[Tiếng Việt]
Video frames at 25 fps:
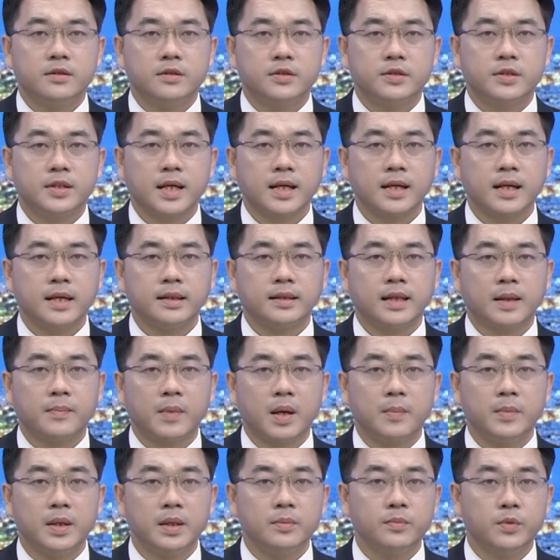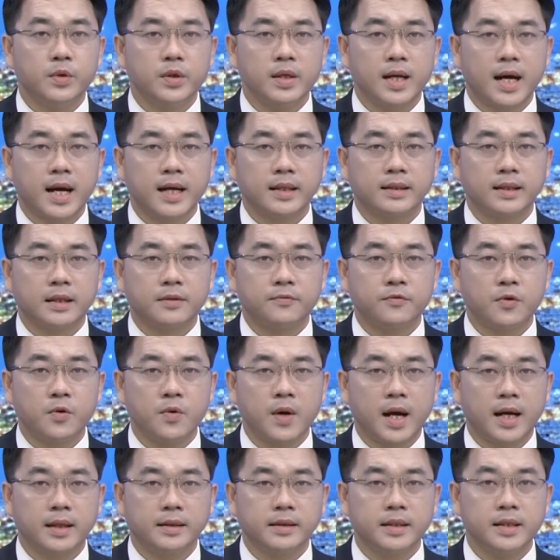Sáng nay tại bãi biển Mũi Nai, thành
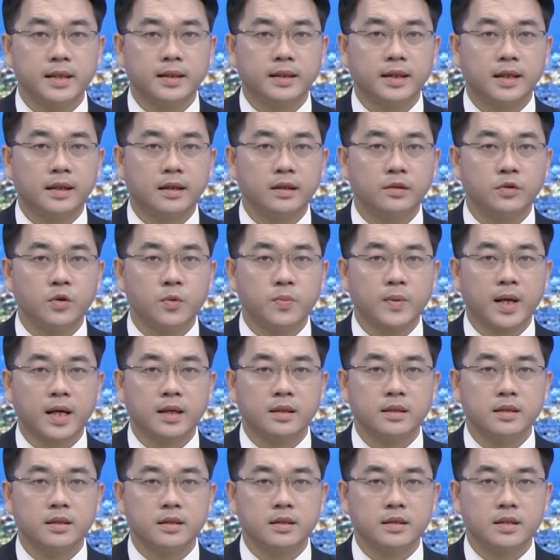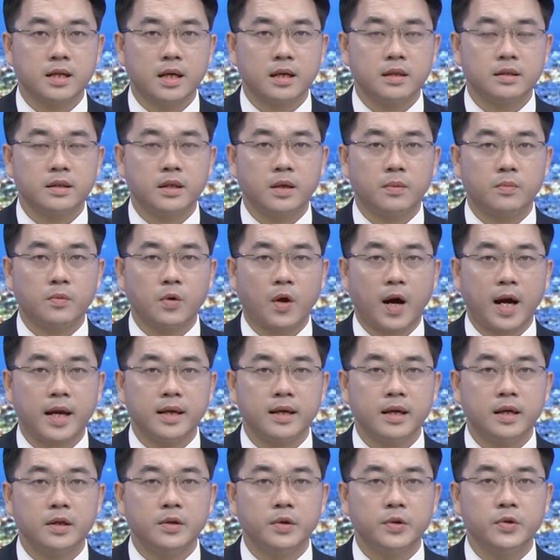phố Hà Tiên đã kết thúc các lượt trận vòng
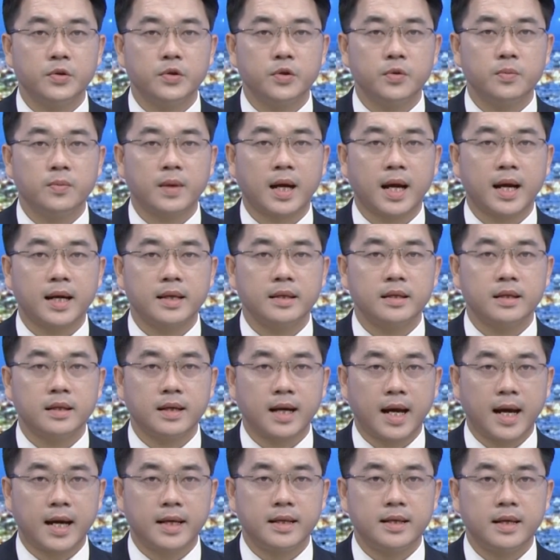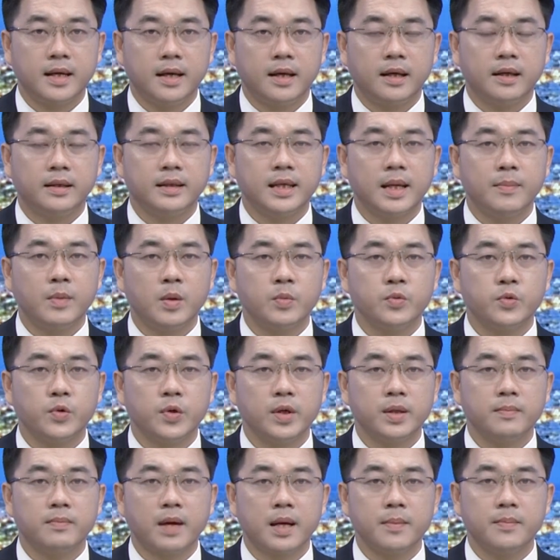loại ở nội dung 2 x 2 giải bóng
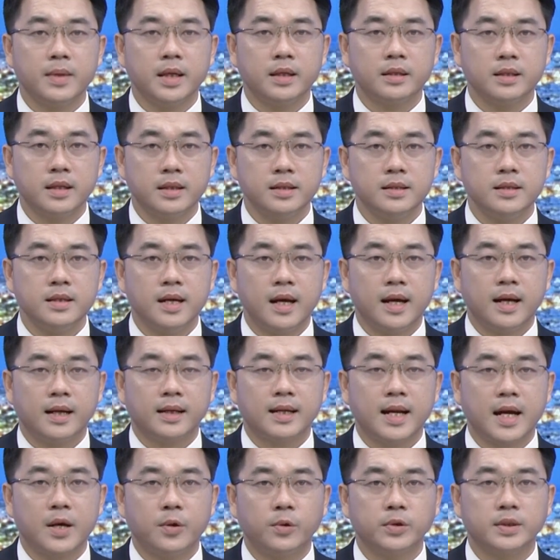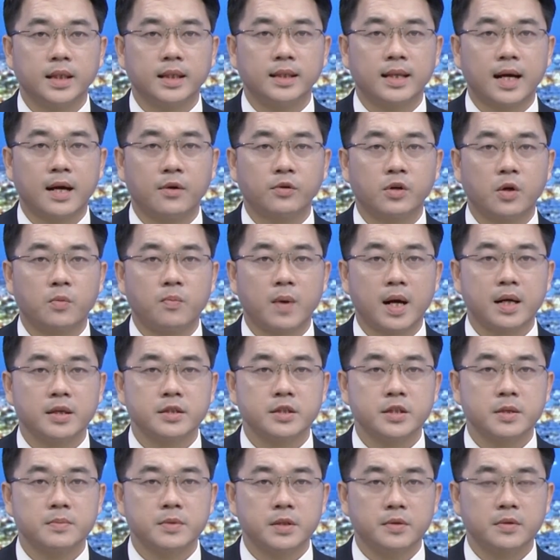chuyền bãi biển nữ Đại hội thể thao đồng
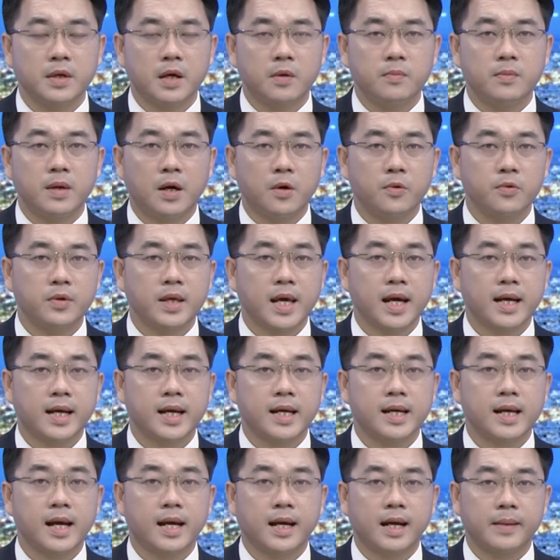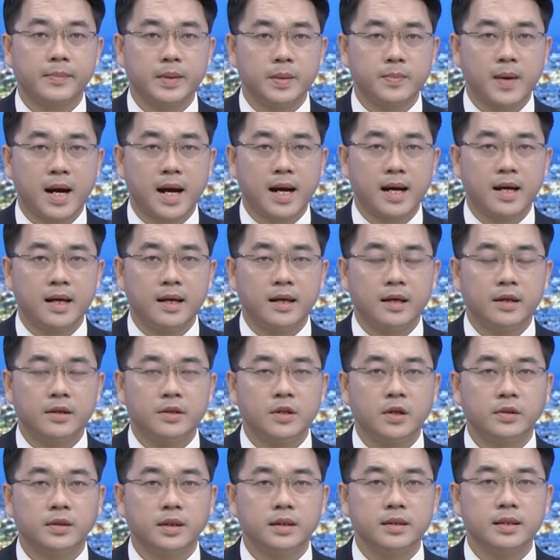bằng sông Cửu Long Hậu Giang 2023
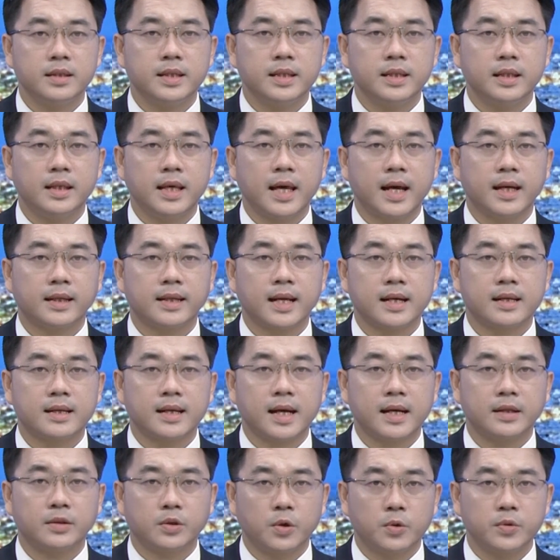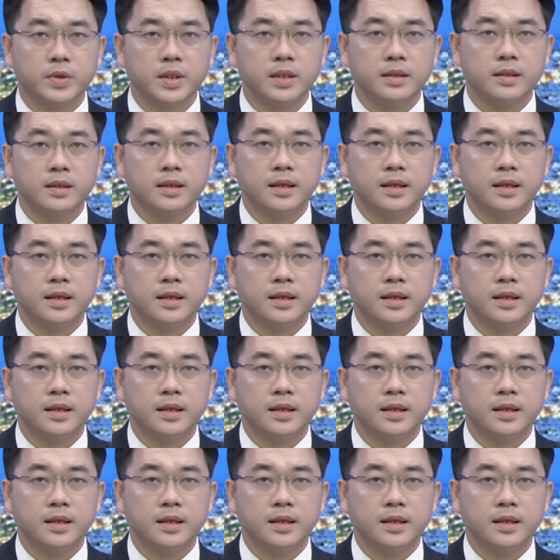do tỉnh Kiên Giang đăng cai tổ chức.